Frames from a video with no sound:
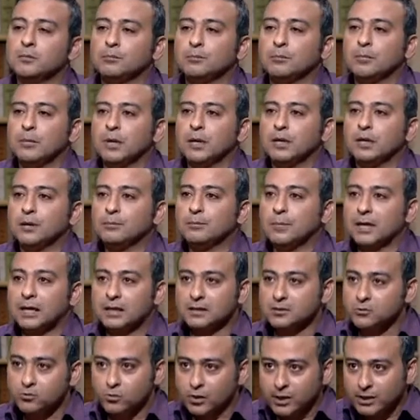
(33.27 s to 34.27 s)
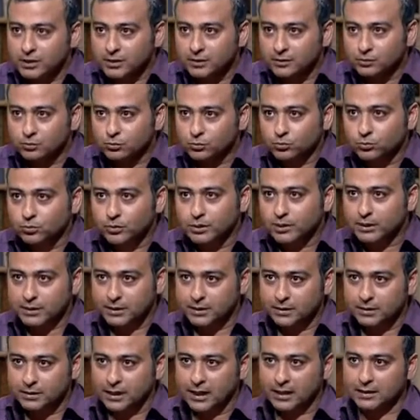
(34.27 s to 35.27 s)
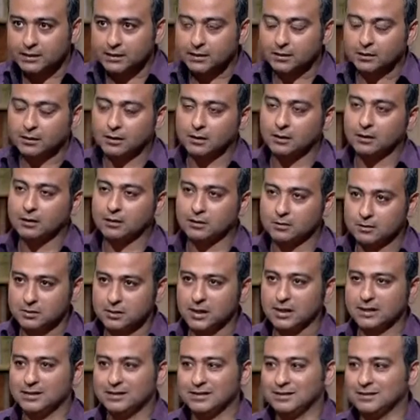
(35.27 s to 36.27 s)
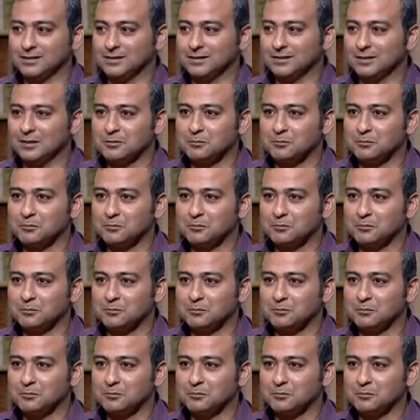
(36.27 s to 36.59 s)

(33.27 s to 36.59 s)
ما لما كان سؤالي انه ليه يعني انا خلاص يعني